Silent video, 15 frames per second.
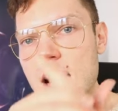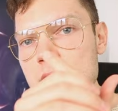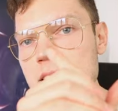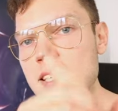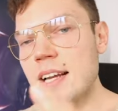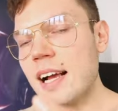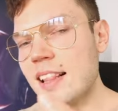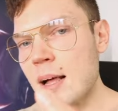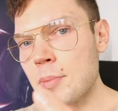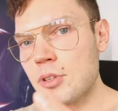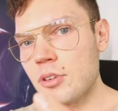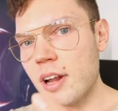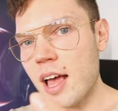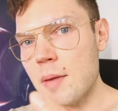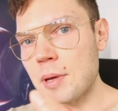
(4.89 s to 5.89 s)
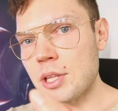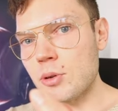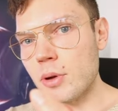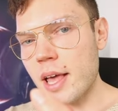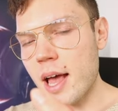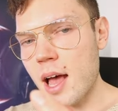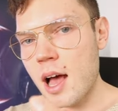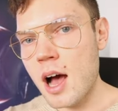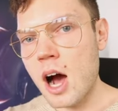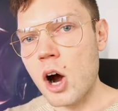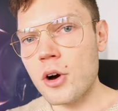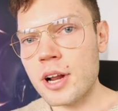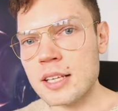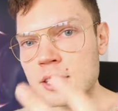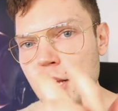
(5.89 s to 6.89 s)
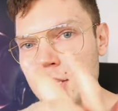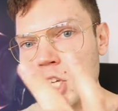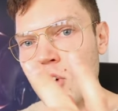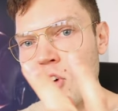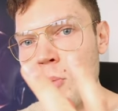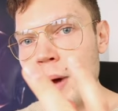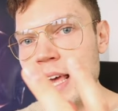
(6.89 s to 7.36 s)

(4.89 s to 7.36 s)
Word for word: z reklam, które emituje oraz dodatkowo